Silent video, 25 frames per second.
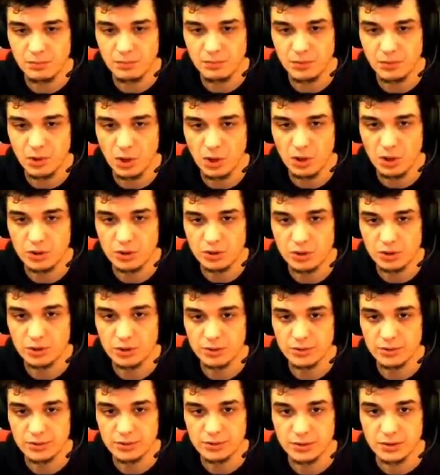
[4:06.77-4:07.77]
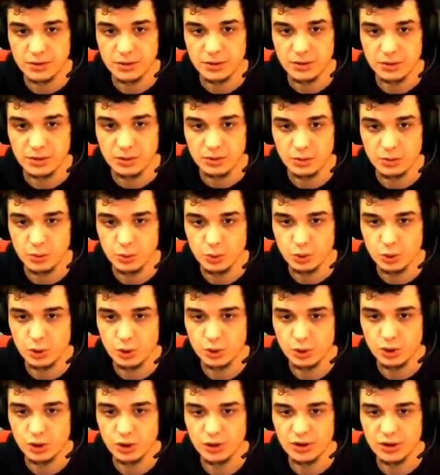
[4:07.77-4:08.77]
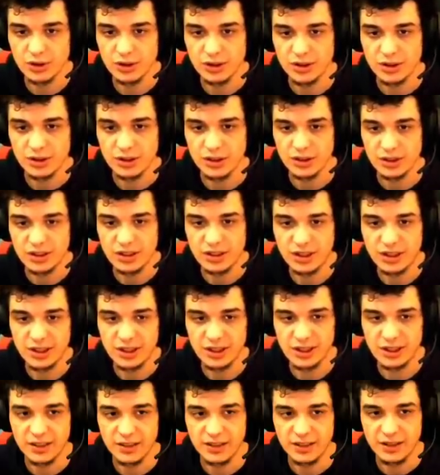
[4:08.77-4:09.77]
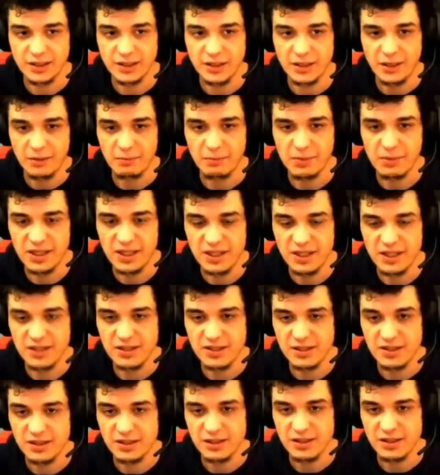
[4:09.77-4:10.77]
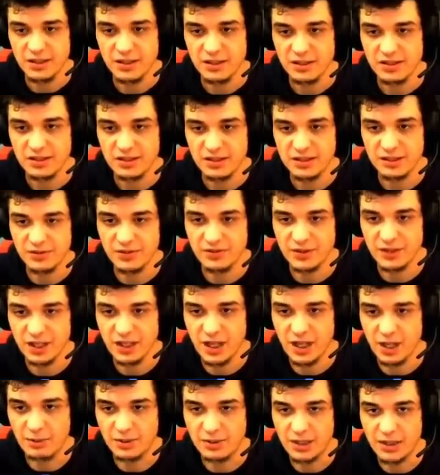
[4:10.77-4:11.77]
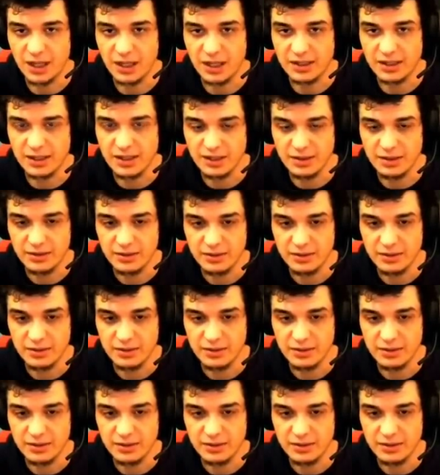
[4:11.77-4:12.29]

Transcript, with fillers: 4 3 2 1 0 Abi katil.